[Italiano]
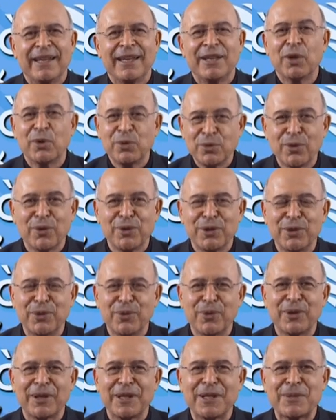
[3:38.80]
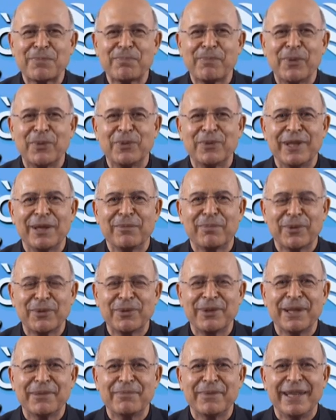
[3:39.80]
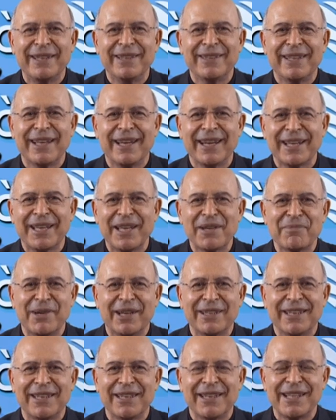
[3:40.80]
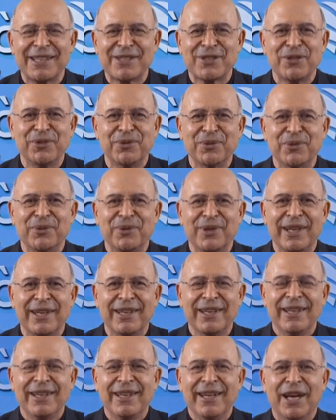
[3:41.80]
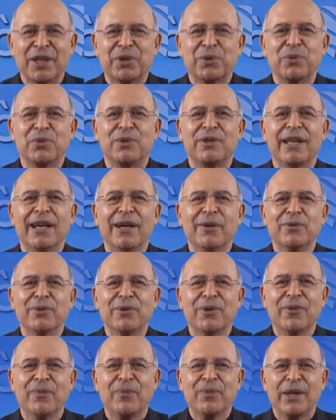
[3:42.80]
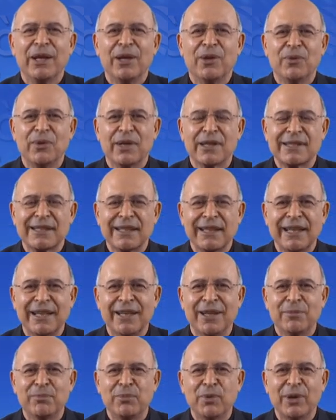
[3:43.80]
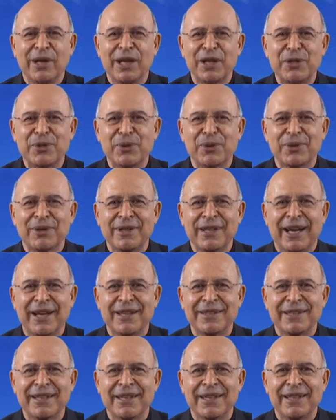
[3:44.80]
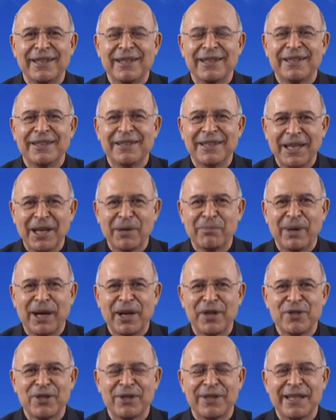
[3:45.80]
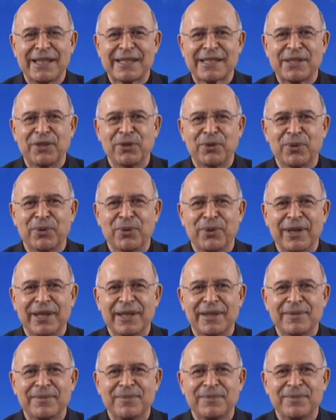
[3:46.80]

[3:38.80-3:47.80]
Che ognuno di noi risponda prontamente alla chiamata del Signore. A tutti auguro una serena e buona giornata nella pace del Signore.